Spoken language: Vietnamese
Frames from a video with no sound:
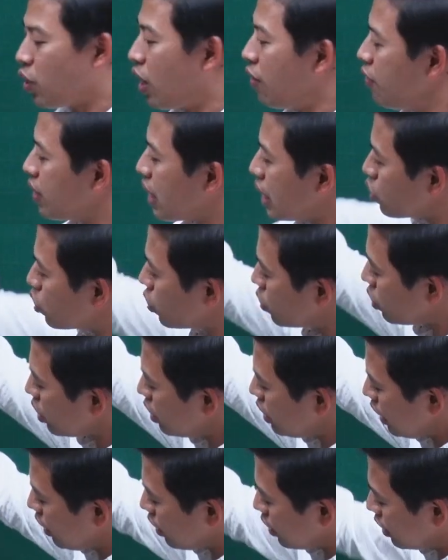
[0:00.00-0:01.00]
toán với các số tự
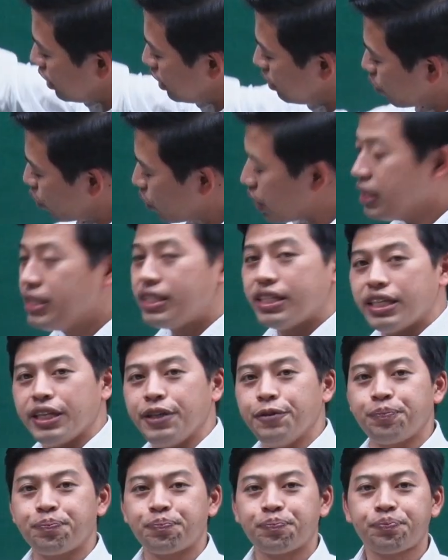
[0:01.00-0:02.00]
nhiên từ 1 đến 9